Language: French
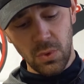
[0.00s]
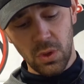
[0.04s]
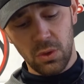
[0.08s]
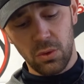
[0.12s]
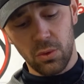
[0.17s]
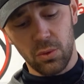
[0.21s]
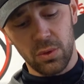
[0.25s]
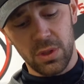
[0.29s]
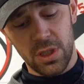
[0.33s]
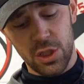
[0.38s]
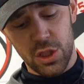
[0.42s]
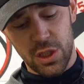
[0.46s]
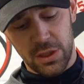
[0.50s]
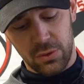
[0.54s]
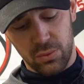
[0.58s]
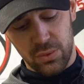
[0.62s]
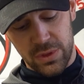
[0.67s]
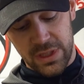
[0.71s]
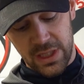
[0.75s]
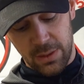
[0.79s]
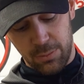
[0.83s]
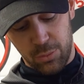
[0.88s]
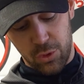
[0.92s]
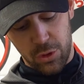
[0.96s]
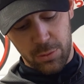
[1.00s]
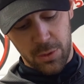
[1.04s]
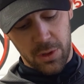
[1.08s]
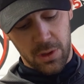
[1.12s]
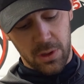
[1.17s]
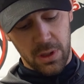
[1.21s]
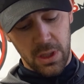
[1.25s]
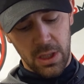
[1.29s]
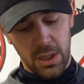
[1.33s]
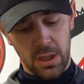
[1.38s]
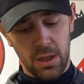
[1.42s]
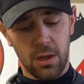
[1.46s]
Donc déjà tout
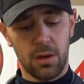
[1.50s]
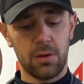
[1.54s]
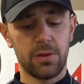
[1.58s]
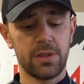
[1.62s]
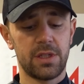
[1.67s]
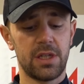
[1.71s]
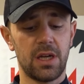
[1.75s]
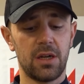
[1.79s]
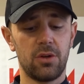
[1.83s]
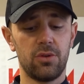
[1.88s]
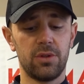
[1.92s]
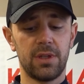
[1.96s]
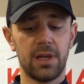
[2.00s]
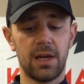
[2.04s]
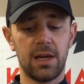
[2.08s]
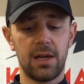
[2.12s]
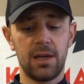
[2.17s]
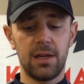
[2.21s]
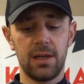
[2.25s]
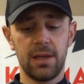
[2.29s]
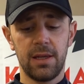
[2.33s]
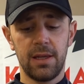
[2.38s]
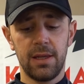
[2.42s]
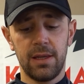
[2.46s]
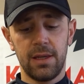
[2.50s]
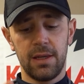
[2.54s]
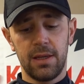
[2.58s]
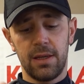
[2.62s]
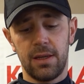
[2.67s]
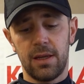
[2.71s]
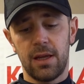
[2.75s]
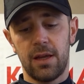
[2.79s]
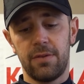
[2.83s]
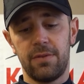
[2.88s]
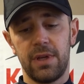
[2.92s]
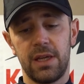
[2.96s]
simplement en diagonale,
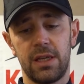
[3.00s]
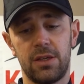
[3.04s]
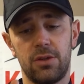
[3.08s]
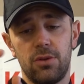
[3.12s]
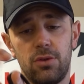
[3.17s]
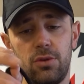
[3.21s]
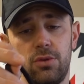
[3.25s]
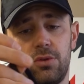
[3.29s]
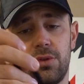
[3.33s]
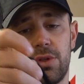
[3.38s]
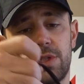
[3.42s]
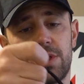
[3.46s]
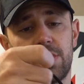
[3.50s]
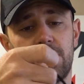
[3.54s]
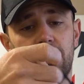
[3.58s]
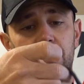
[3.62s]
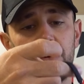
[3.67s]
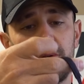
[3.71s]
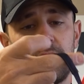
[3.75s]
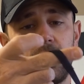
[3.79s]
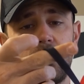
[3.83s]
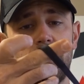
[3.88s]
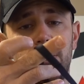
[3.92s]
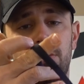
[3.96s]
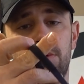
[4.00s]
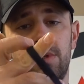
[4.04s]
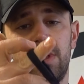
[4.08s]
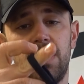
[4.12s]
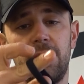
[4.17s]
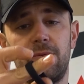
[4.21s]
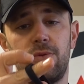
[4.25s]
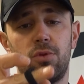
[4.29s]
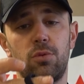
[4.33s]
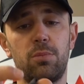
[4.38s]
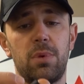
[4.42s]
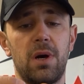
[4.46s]
avec une sangle au
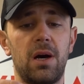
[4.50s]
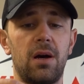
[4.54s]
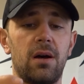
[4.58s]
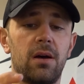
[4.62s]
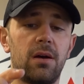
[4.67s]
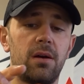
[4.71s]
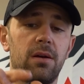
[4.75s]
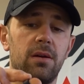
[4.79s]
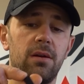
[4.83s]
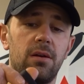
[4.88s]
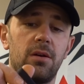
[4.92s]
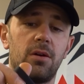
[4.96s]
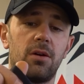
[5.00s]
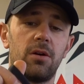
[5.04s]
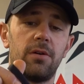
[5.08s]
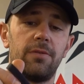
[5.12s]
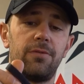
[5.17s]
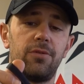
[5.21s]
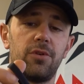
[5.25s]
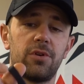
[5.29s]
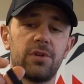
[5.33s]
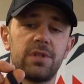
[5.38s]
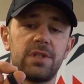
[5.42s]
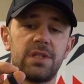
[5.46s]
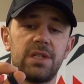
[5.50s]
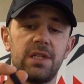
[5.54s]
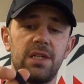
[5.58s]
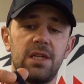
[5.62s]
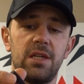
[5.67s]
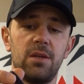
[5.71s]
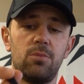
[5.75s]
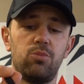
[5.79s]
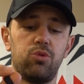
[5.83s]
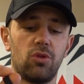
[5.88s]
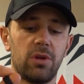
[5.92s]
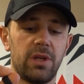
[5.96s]
niveau bas
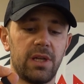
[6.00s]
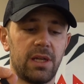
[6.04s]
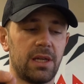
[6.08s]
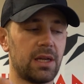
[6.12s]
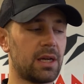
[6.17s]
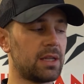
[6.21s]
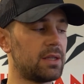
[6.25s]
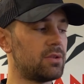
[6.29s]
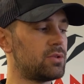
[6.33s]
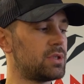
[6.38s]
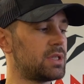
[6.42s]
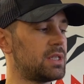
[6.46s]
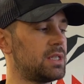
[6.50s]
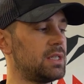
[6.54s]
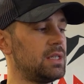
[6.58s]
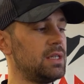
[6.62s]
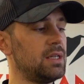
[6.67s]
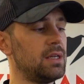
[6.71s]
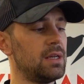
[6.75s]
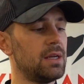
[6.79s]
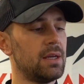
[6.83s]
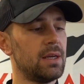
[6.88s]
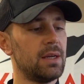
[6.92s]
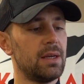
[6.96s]
renforcée pour les quarts de ski,